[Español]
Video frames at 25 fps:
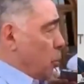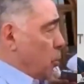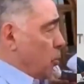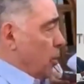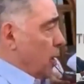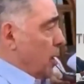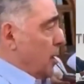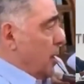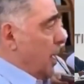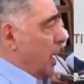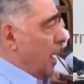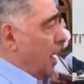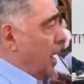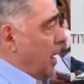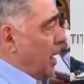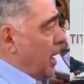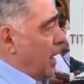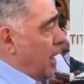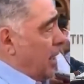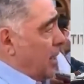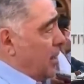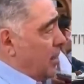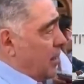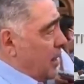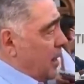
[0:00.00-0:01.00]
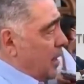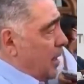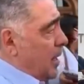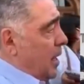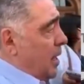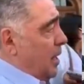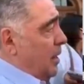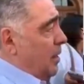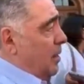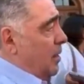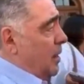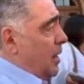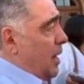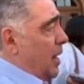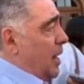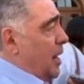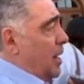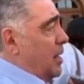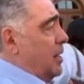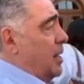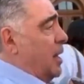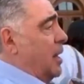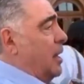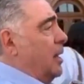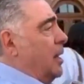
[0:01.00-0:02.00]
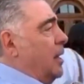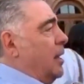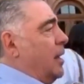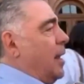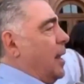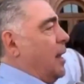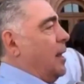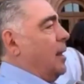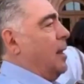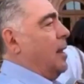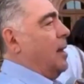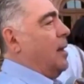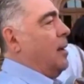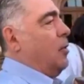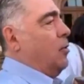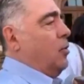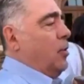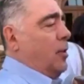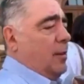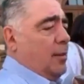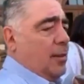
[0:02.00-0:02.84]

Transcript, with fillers: dormir Sí, sí, sí, sí, sí. Bueno,